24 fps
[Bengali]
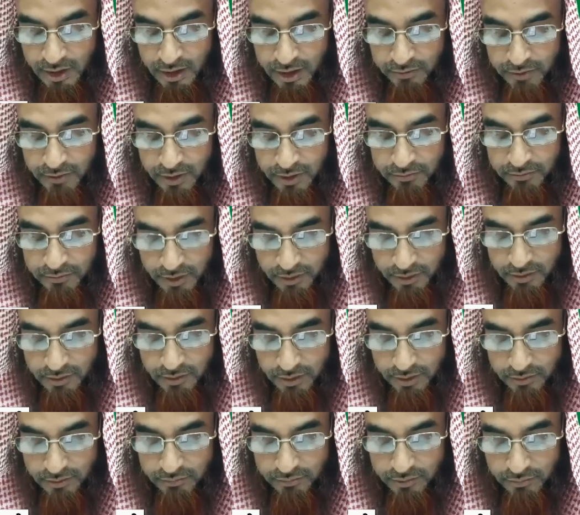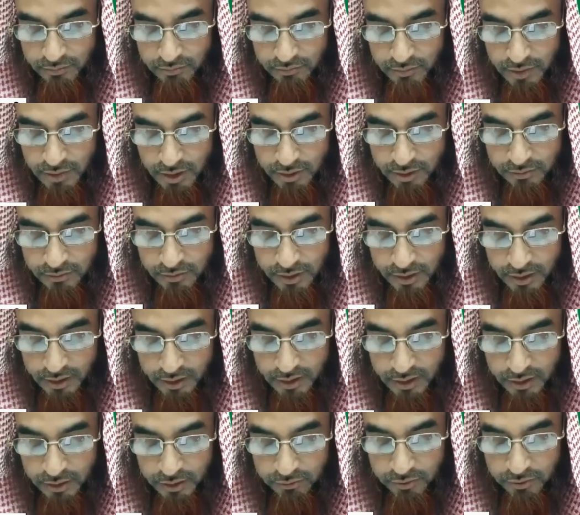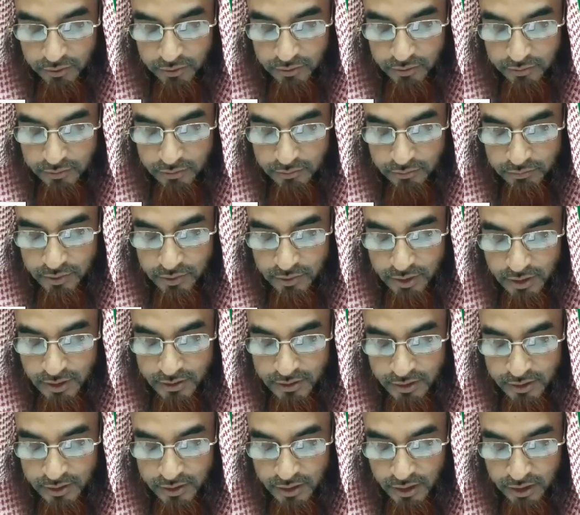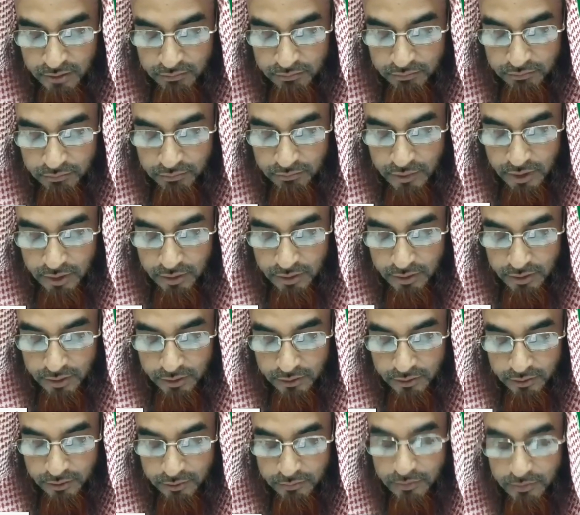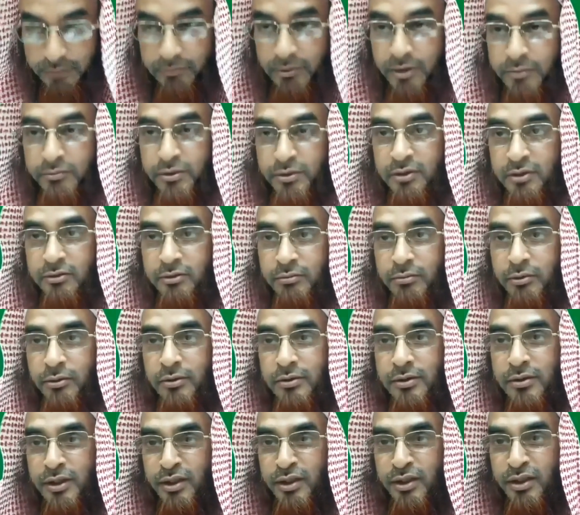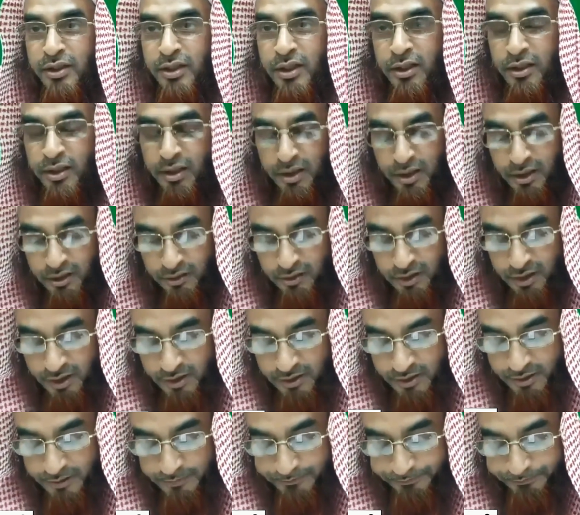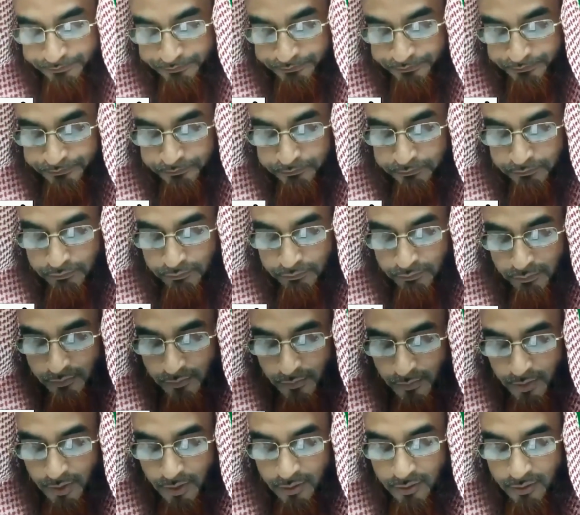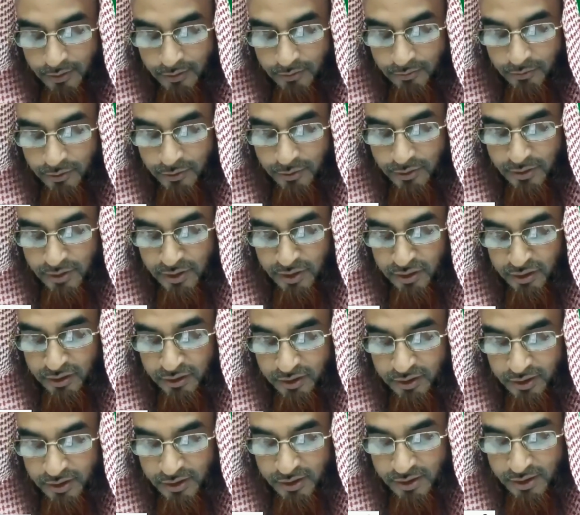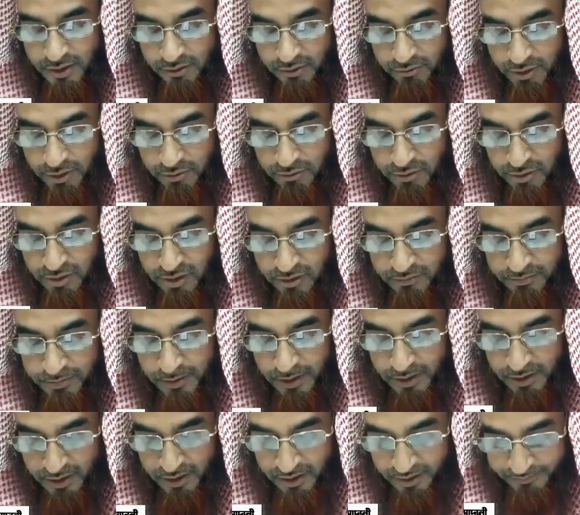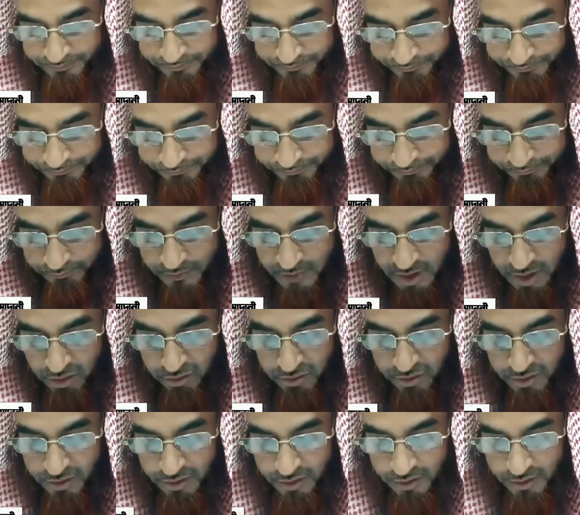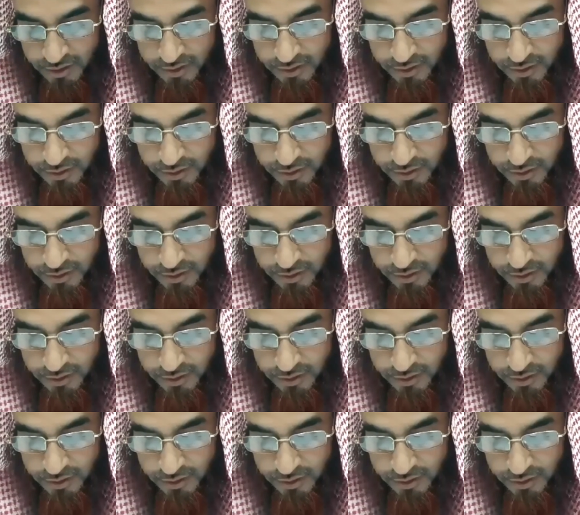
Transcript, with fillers: মানে, মানে শেখেরা তো রাস্তায় ছিলাম তাদের সাথে তো ভাবলাম যে একটু ব্রোস্টেড নিয়ে নি এখান থেকে আজকে তো ব্রোস্টেড নিতে গেছি তো একজন নেপালিয়ান কাউন্টারে